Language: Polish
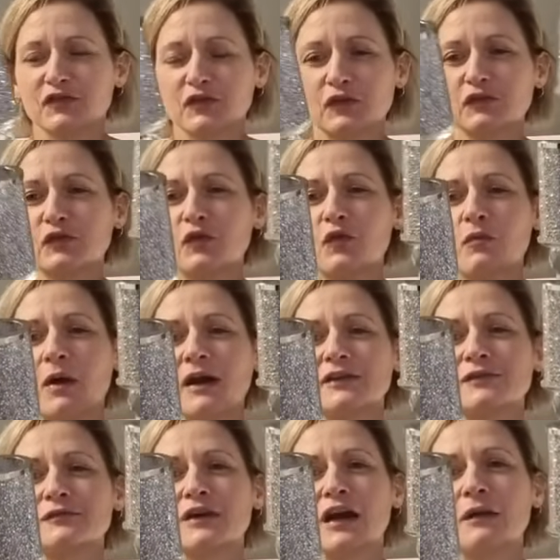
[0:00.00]
W środku
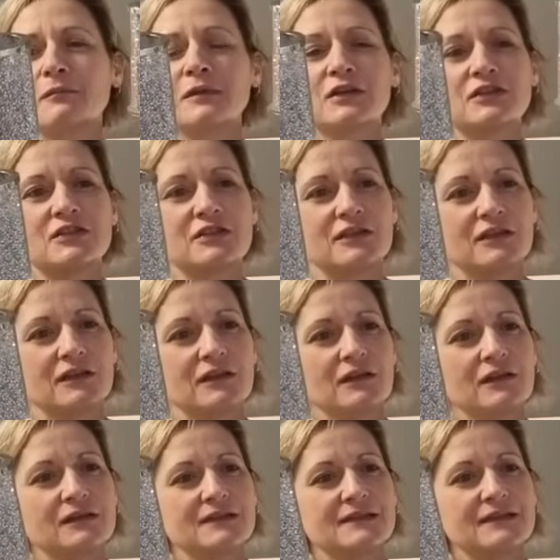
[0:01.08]
mają
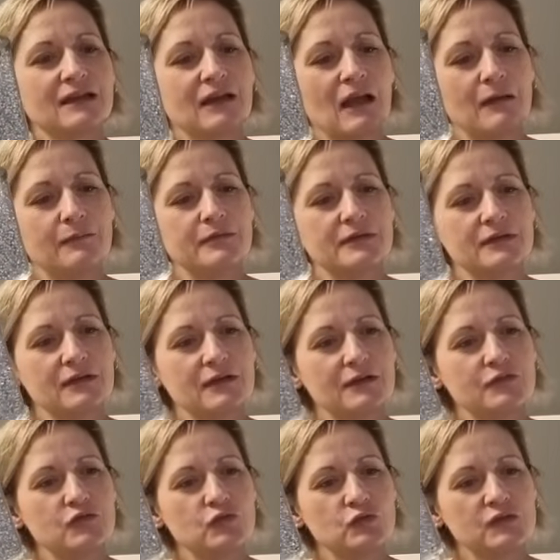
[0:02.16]
kamyszki
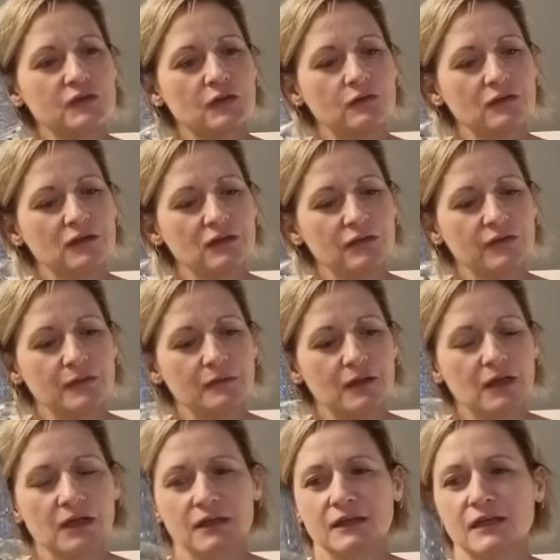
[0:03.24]
srebrne, wrzucone, nie wiem
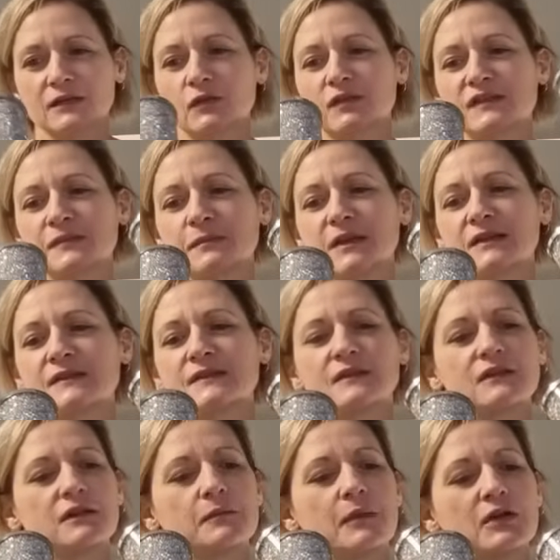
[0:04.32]
jak to jest
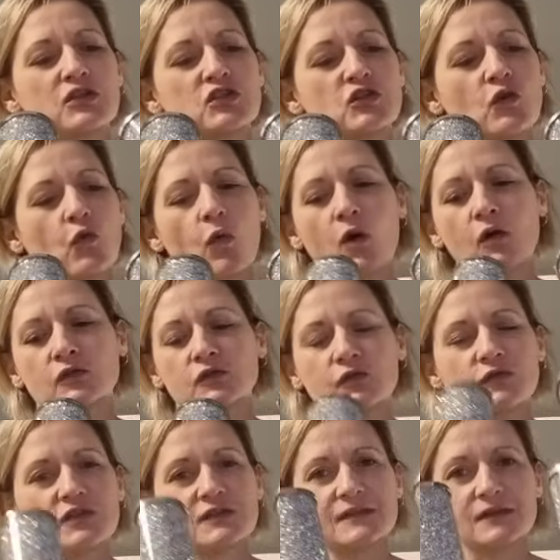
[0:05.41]
między chyba szkło,
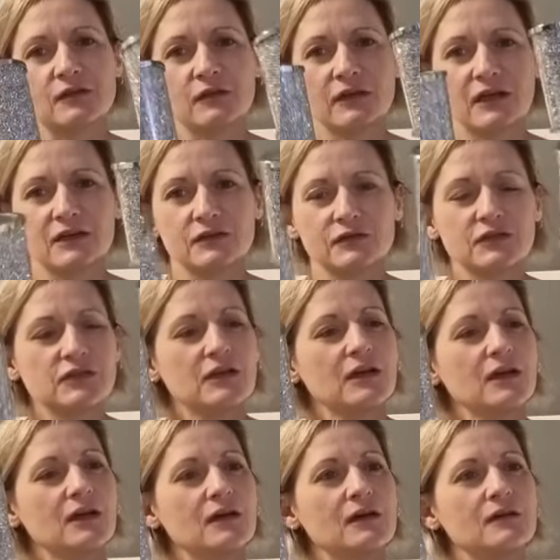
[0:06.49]
to wszystko jakoś
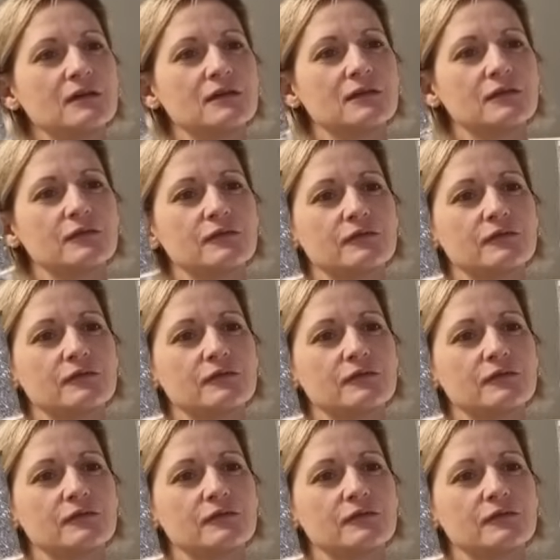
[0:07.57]
e,